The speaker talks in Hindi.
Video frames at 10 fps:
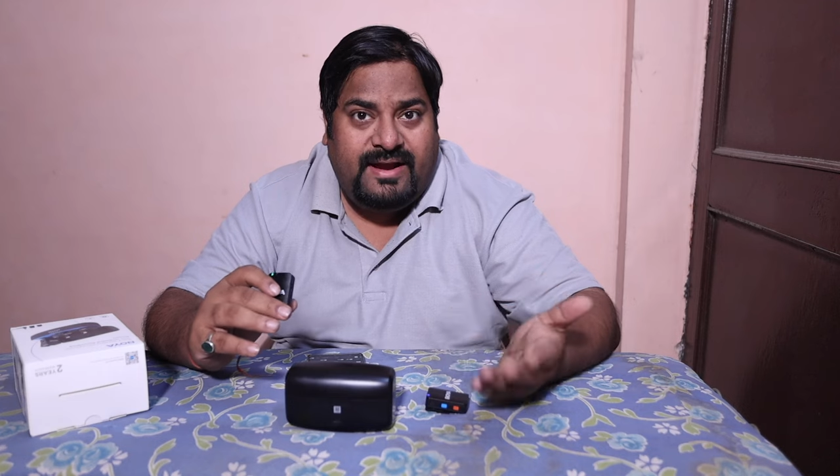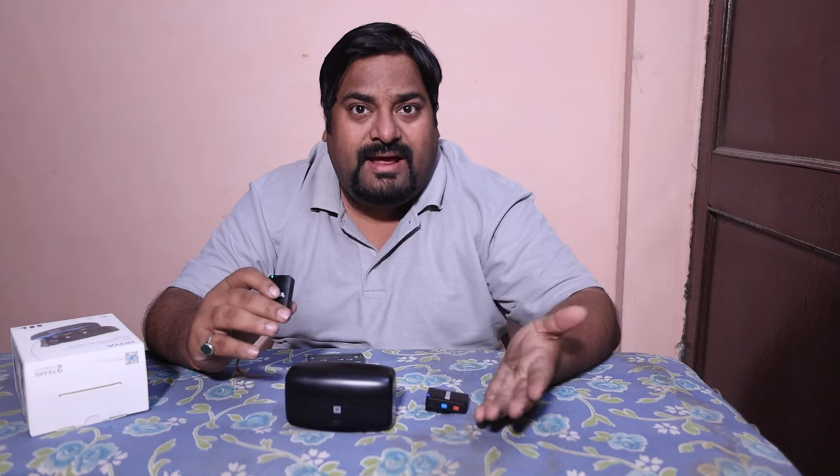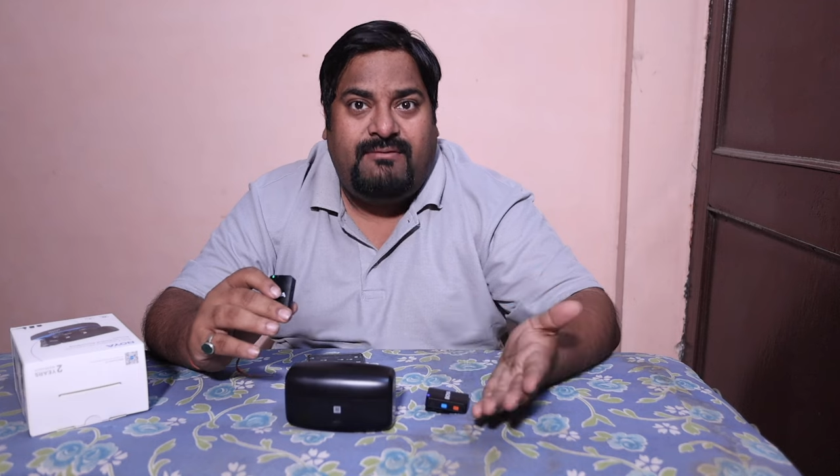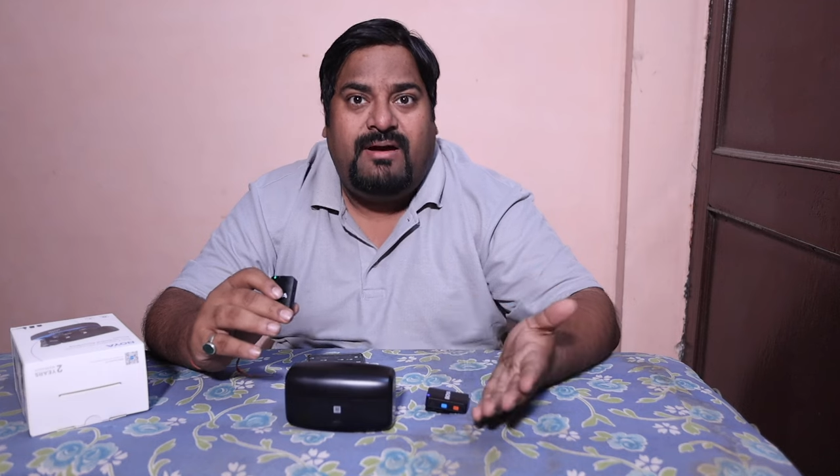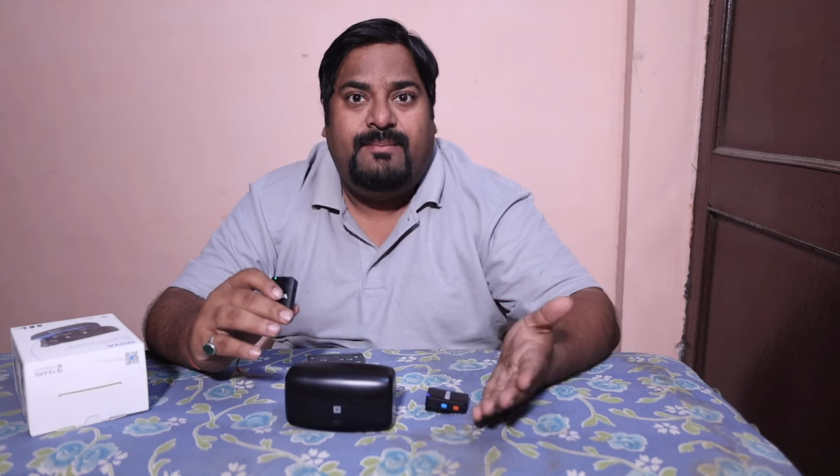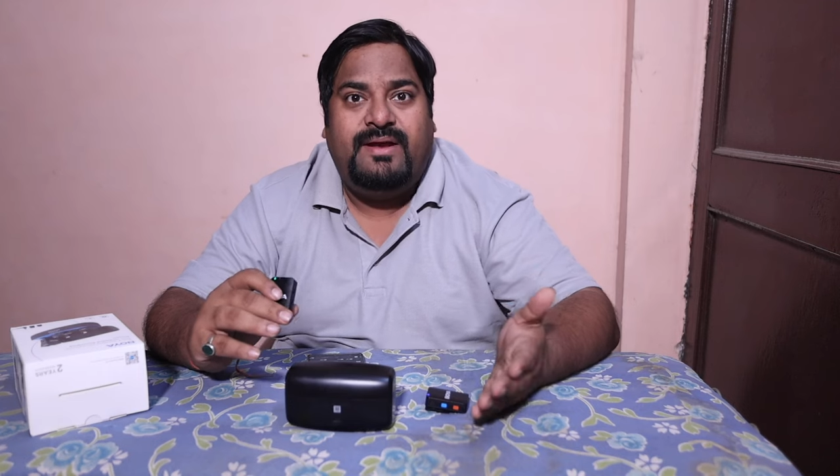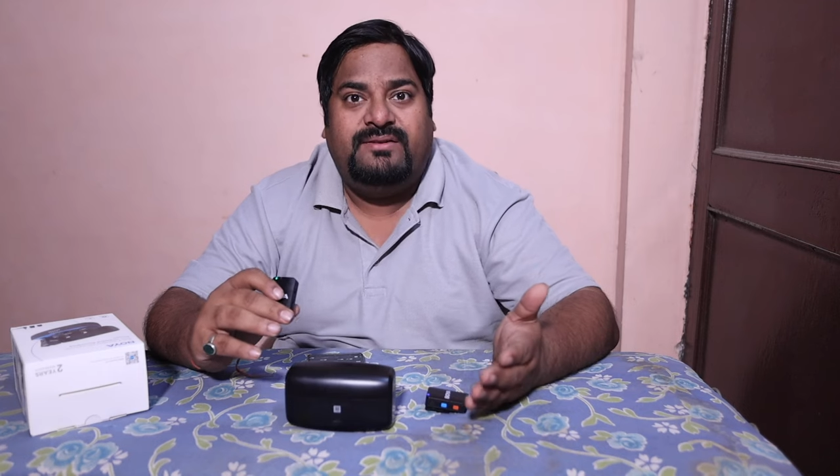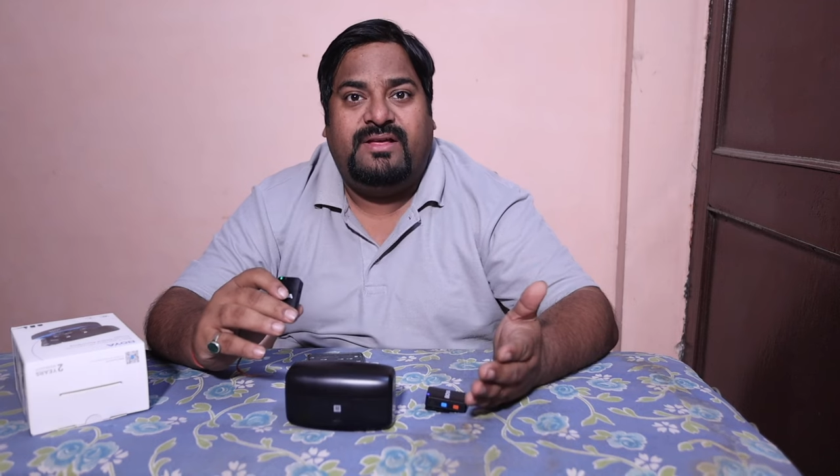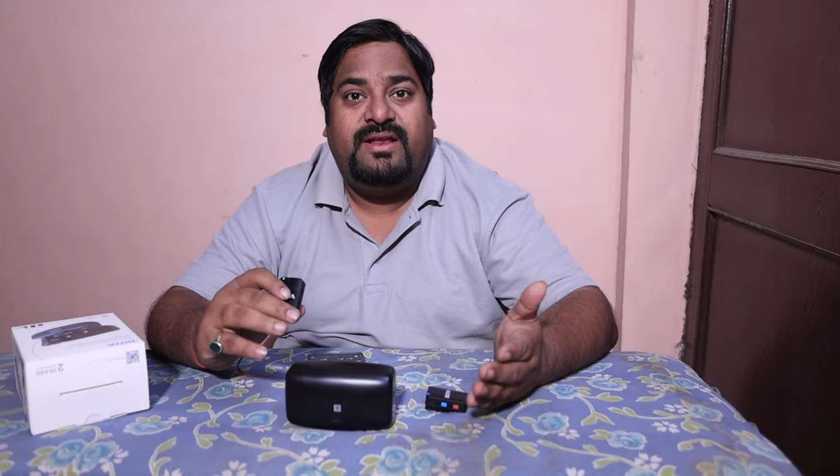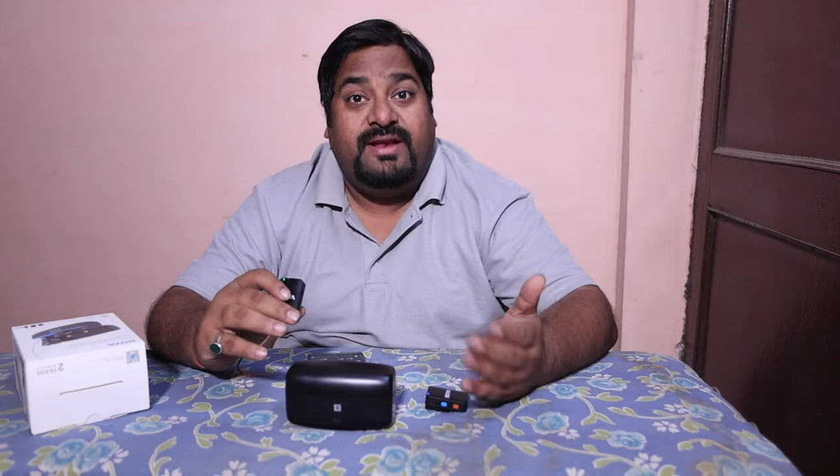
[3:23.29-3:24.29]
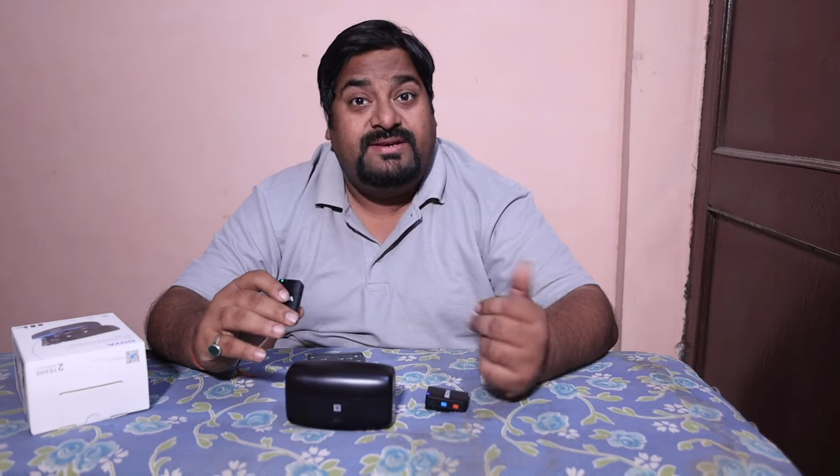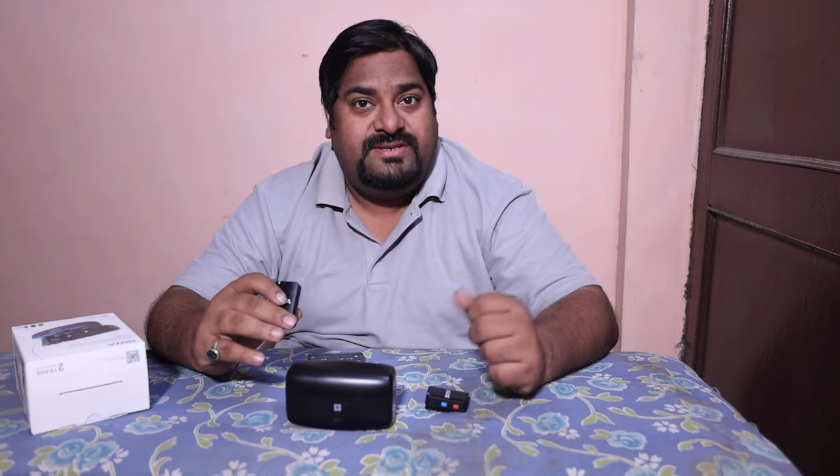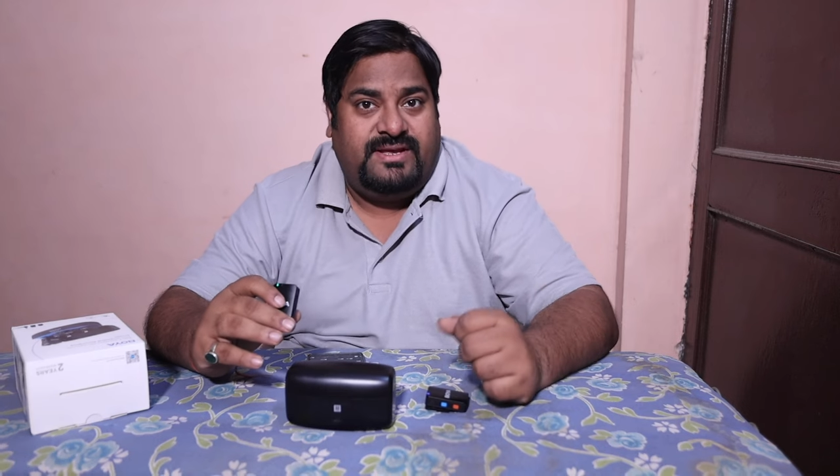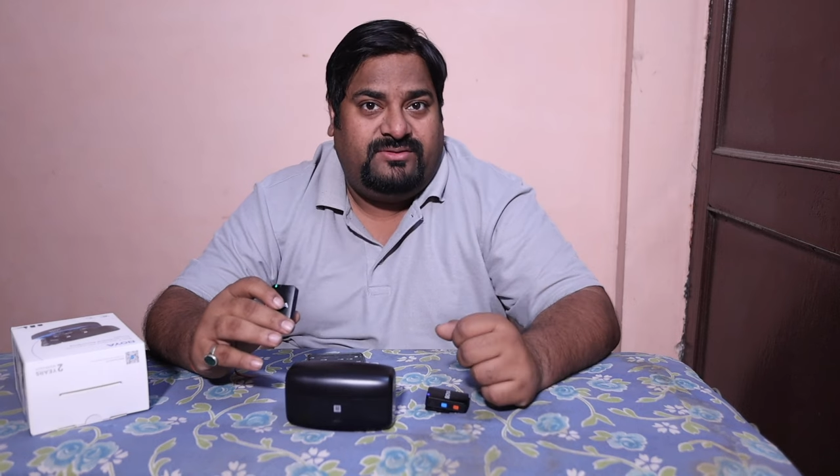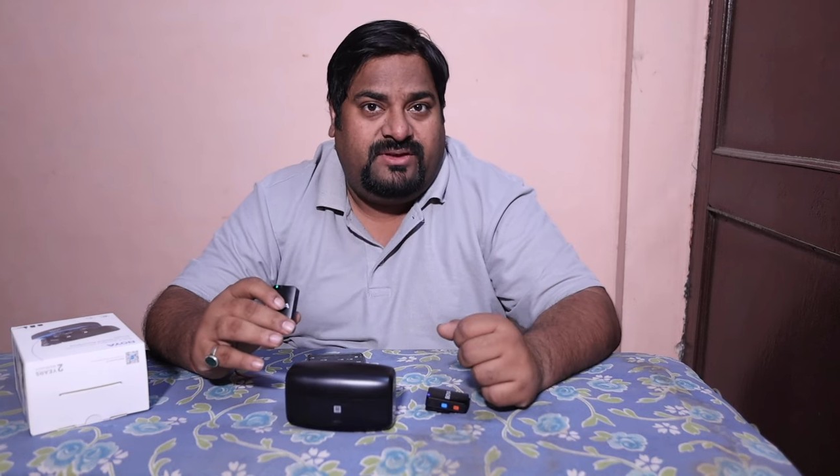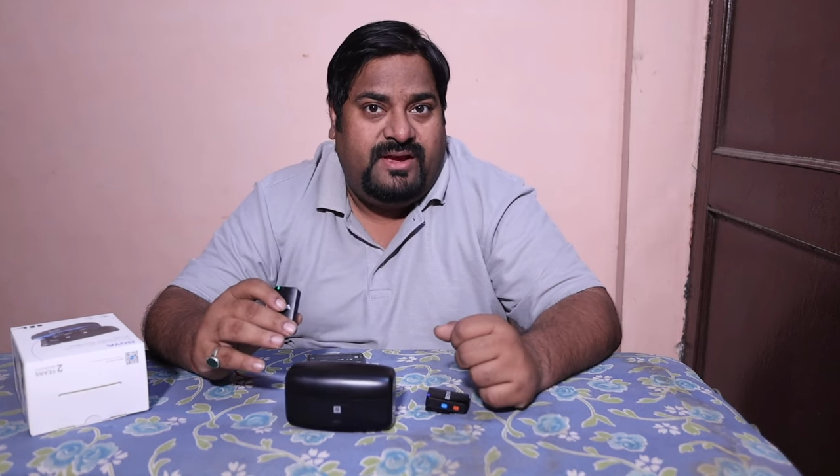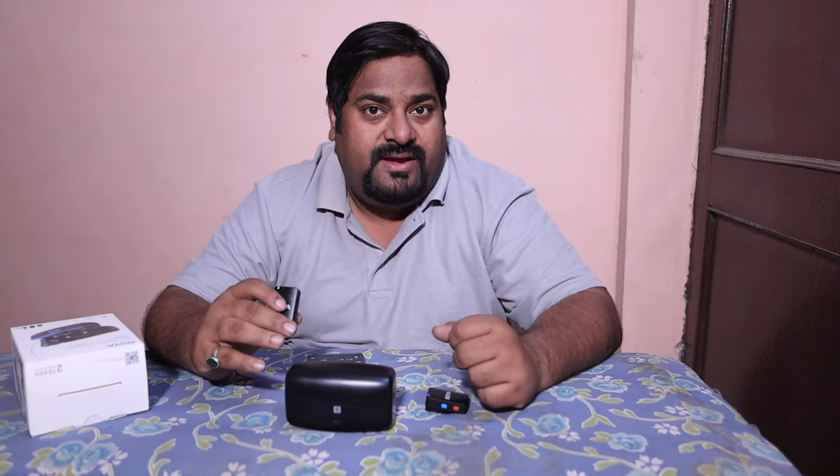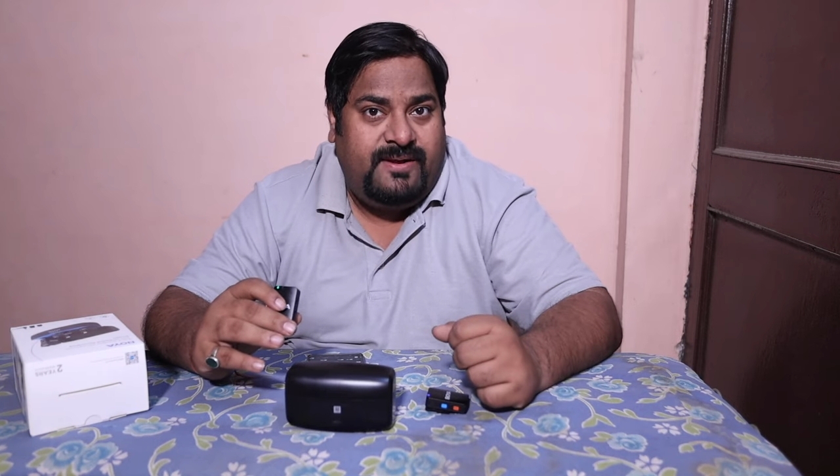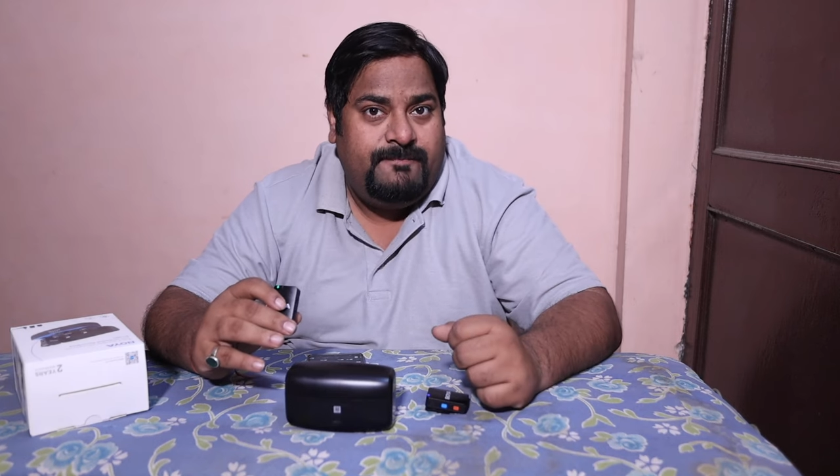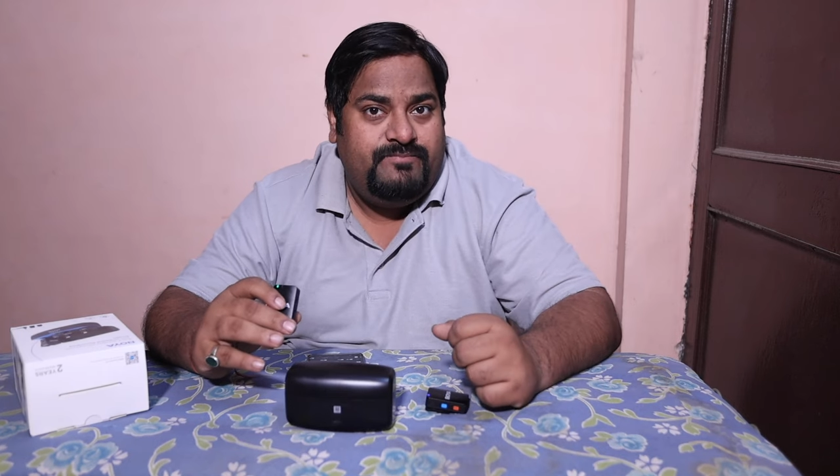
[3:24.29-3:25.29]
अलावा हमने इसका रेंज टेस्ट किया
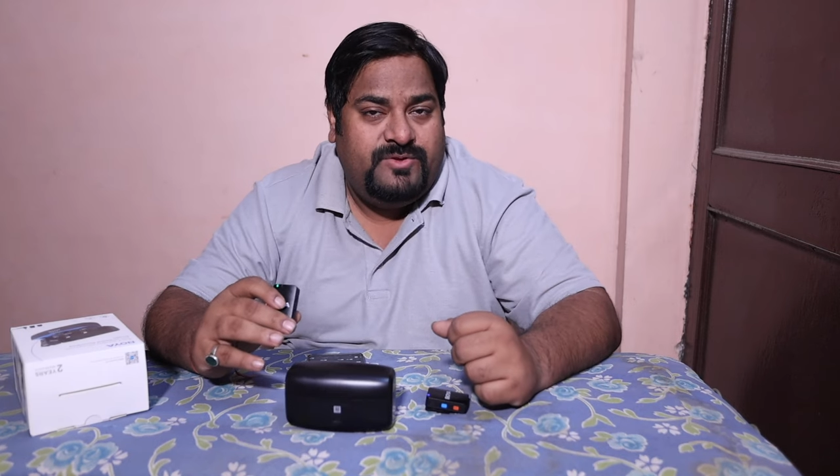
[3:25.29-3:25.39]
है